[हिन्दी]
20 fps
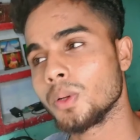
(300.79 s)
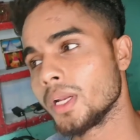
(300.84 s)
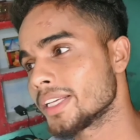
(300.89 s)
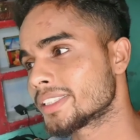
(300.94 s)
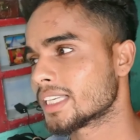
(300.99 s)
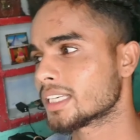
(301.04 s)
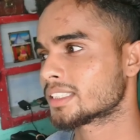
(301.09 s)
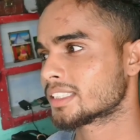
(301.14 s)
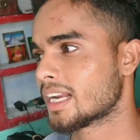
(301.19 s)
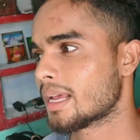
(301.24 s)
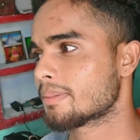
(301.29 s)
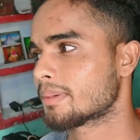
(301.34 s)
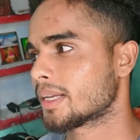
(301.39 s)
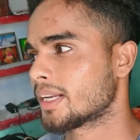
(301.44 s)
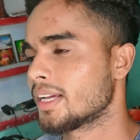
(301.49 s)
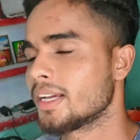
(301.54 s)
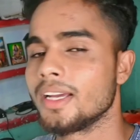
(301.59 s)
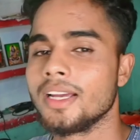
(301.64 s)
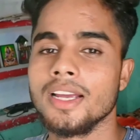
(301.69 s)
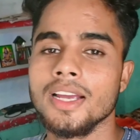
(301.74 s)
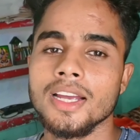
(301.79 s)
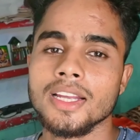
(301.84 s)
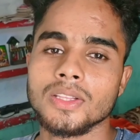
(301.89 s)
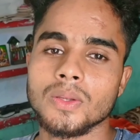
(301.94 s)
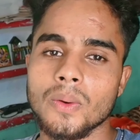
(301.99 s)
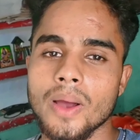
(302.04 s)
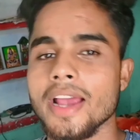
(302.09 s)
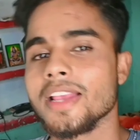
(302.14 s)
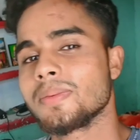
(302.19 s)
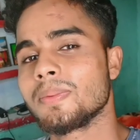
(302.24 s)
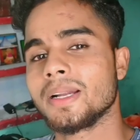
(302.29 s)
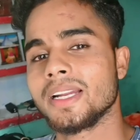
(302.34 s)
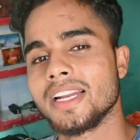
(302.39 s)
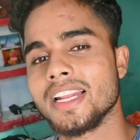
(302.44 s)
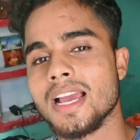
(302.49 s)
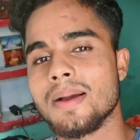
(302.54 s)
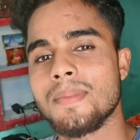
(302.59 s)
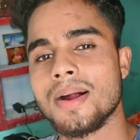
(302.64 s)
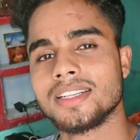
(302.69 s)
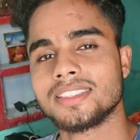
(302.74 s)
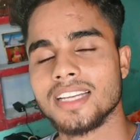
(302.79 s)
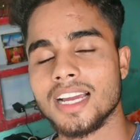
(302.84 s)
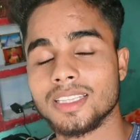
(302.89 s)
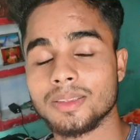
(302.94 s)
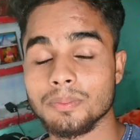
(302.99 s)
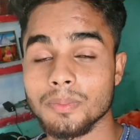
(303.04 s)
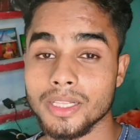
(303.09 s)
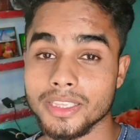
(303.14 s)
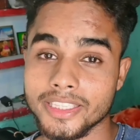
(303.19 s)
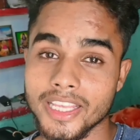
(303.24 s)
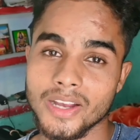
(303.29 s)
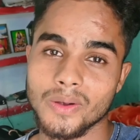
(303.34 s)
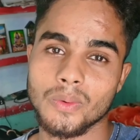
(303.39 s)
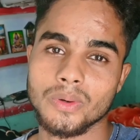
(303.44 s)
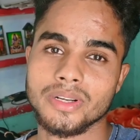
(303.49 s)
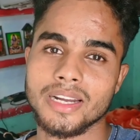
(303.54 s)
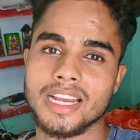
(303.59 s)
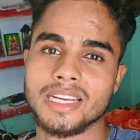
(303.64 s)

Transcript: प्लीज़ सब्सक्राइब करें तो गाइज बने रही हमारे साथ मिलते हैं और